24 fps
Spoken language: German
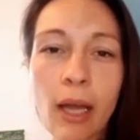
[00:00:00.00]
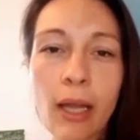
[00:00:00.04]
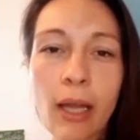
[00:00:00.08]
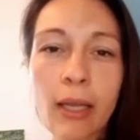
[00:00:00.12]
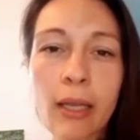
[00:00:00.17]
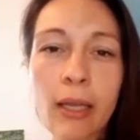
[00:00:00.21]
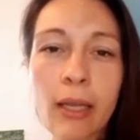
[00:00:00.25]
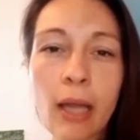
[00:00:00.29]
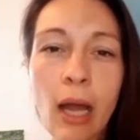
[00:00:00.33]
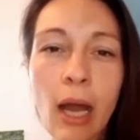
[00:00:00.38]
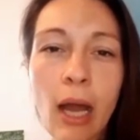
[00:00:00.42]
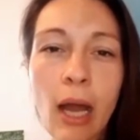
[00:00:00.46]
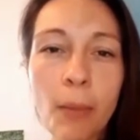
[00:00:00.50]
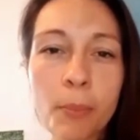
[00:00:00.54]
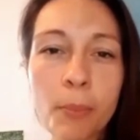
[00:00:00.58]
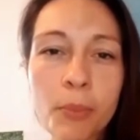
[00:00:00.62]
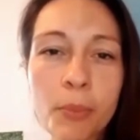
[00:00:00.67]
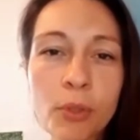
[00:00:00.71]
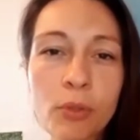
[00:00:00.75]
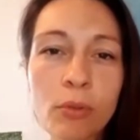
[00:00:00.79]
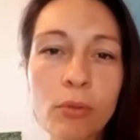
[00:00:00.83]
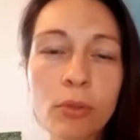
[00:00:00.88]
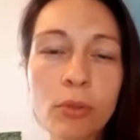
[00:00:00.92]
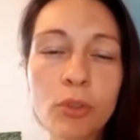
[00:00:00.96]
eine
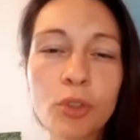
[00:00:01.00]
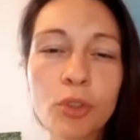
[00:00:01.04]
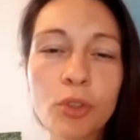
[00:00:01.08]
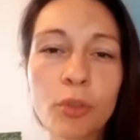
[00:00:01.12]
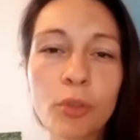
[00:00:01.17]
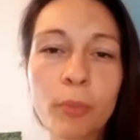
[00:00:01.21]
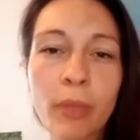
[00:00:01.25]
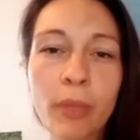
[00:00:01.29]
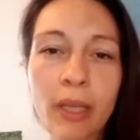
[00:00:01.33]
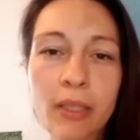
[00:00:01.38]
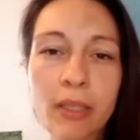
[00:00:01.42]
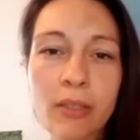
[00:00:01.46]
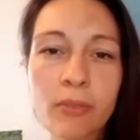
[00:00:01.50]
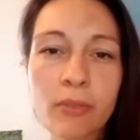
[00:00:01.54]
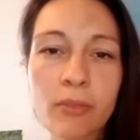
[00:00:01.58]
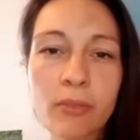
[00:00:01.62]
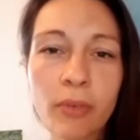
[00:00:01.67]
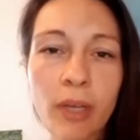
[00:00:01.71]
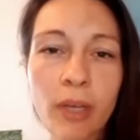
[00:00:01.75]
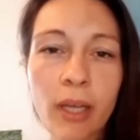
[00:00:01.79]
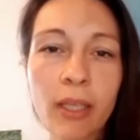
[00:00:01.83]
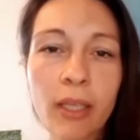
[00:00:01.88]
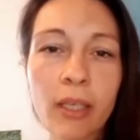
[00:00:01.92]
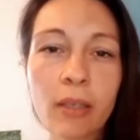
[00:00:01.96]
absolut
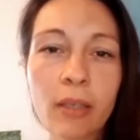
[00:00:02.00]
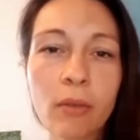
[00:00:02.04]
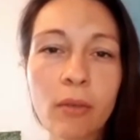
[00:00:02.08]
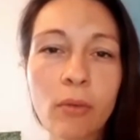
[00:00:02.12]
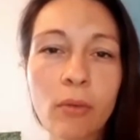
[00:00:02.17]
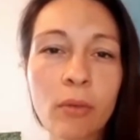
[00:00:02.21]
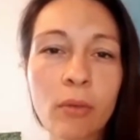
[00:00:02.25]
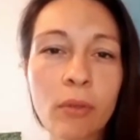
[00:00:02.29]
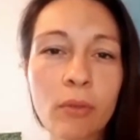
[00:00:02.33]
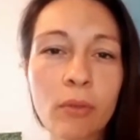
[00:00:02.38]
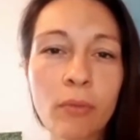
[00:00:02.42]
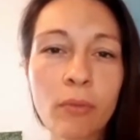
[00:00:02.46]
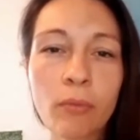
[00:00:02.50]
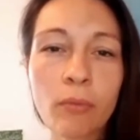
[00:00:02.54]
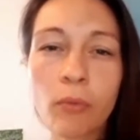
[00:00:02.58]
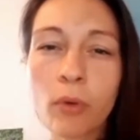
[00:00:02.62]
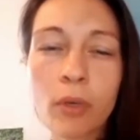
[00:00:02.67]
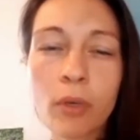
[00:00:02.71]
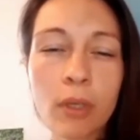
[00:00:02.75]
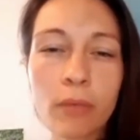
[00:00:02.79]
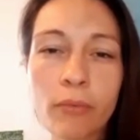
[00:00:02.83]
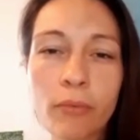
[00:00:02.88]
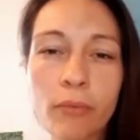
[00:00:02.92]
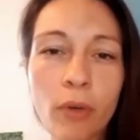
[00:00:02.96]
schmerzfreie und
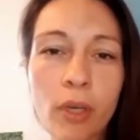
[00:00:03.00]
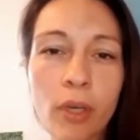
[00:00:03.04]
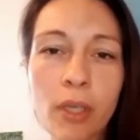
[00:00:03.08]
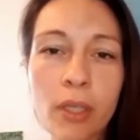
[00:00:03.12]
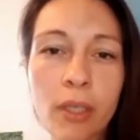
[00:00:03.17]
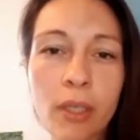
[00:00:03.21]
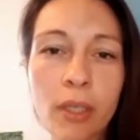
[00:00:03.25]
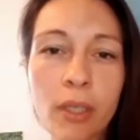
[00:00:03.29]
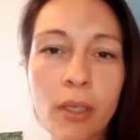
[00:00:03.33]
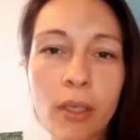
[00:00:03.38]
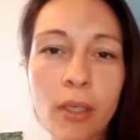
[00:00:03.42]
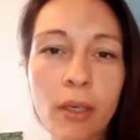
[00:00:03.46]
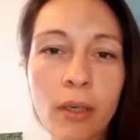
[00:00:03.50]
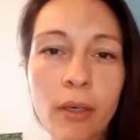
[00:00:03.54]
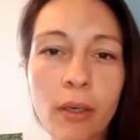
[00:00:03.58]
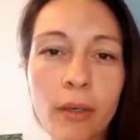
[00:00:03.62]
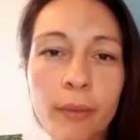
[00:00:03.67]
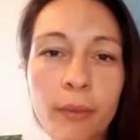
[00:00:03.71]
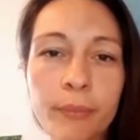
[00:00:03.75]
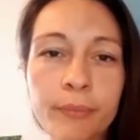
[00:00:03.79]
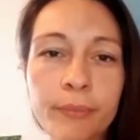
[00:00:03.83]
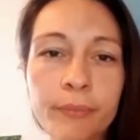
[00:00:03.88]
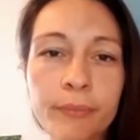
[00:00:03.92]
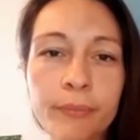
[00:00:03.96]
wundervolle
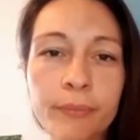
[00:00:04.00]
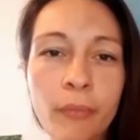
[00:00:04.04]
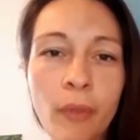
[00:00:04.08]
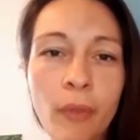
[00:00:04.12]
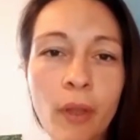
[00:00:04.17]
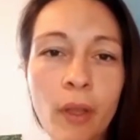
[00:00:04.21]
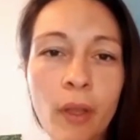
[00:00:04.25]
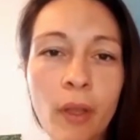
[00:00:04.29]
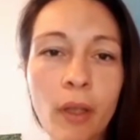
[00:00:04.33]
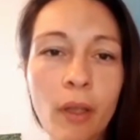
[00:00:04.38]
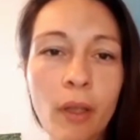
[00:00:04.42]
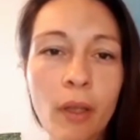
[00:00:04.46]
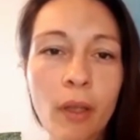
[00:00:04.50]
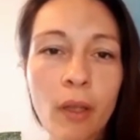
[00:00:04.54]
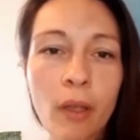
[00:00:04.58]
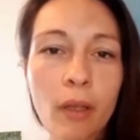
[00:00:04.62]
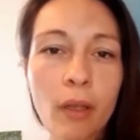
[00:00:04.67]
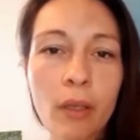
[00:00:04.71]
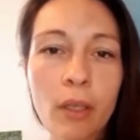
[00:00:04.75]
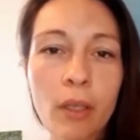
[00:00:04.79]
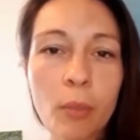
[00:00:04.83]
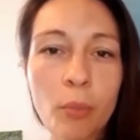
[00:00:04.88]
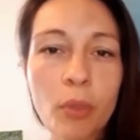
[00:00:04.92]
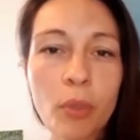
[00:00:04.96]
äh,
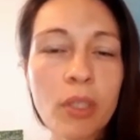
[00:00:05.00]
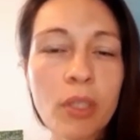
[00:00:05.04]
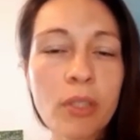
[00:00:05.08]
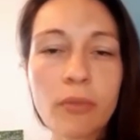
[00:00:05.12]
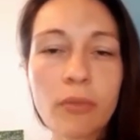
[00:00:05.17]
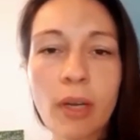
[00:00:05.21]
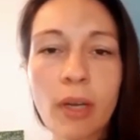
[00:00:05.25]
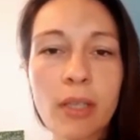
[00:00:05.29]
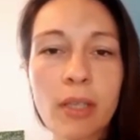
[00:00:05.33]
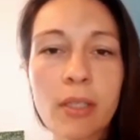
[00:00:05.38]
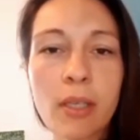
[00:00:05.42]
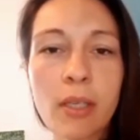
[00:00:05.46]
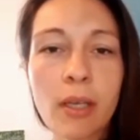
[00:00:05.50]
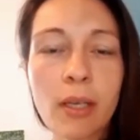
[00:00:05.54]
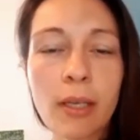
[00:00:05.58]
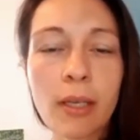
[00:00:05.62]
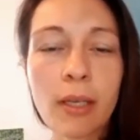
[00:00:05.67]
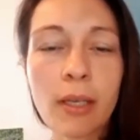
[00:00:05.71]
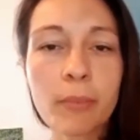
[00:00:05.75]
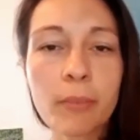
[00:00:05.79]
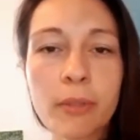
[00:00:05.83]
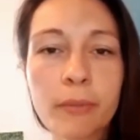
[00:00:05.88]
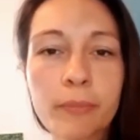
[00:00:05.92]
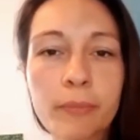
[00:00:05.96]
Geburtsphase
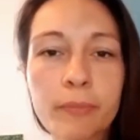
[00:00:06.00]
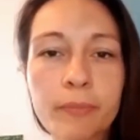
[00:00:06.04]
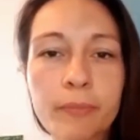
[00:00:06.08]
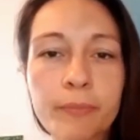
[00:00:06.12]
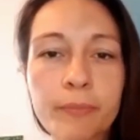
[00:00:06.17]
erlebt.